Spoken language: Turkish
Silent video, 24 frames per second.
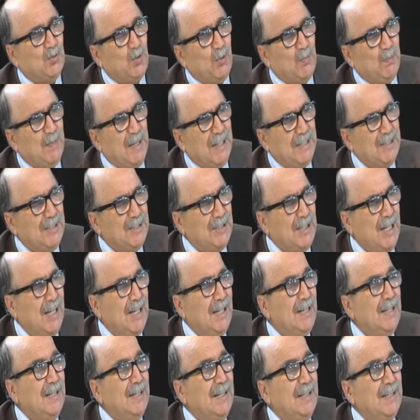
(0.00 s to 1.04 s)
toplarını
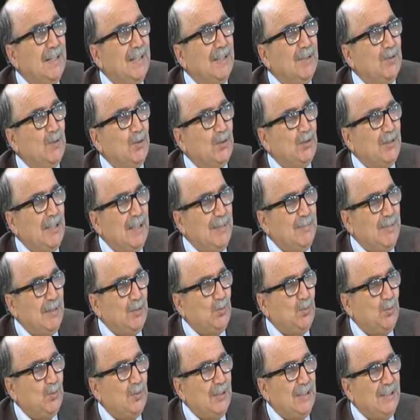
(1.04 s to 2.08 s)
da e, göstermek
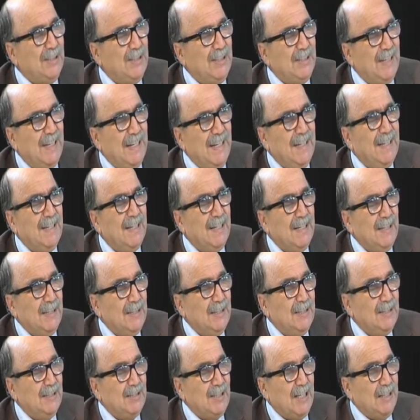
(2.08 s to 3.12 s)
suretiyle.
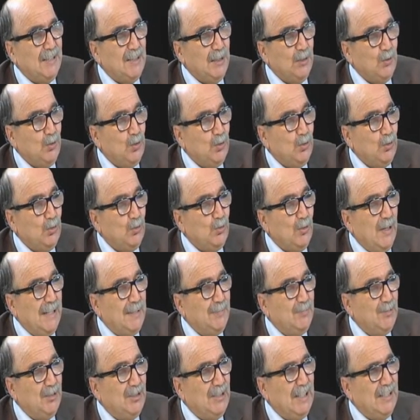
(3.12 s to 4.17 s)
E, zaten
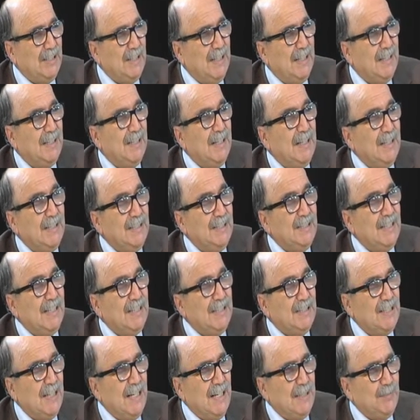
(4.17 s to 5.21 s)
görüntülerimizde de
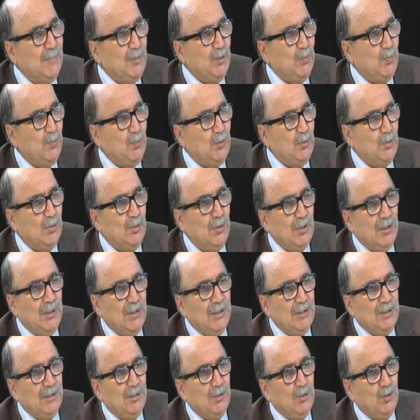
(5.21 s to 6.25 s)
izleyicilerimiz bunu
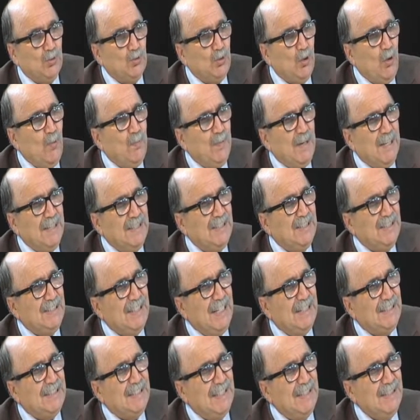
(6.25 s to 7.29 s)
izliyor. Topları
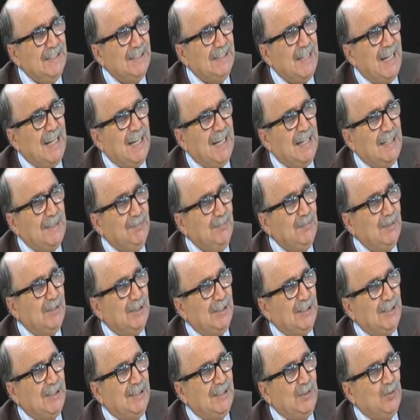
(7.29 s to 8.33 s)
isterseniz alalım.
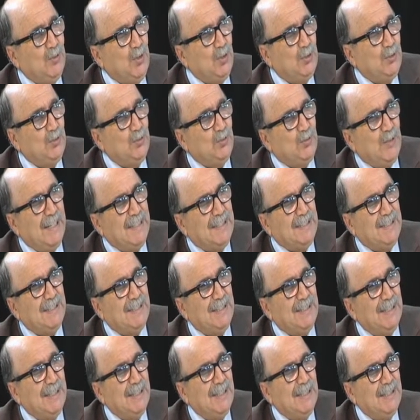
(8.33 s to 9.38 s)
E, sizin
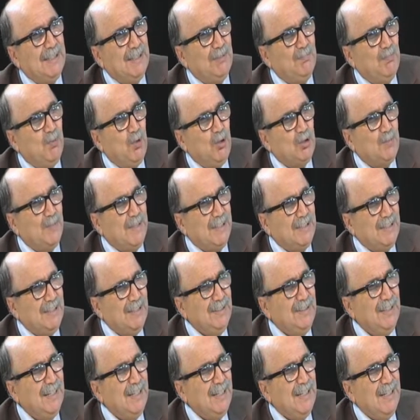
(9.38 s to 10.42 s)
görüntüleri e, evet. bozmasın.
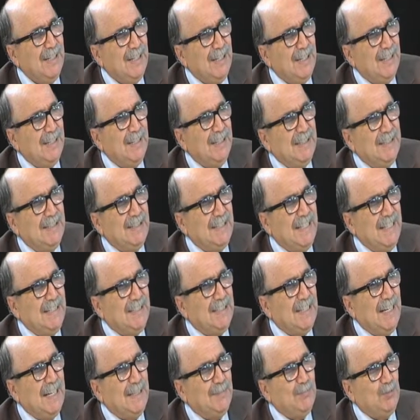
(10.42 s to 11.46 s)
E,
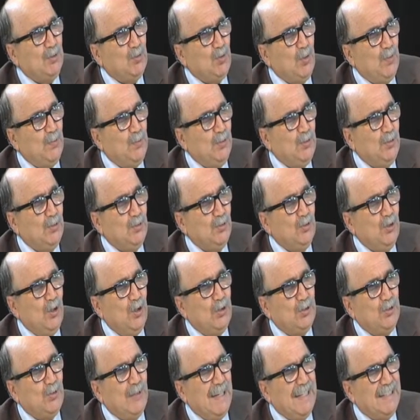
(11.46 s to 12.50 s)
izleyicilerimiz topu
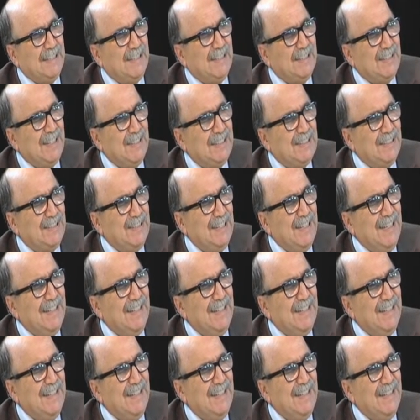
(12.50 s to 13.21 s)
gördüler. Bu yeterince. futbol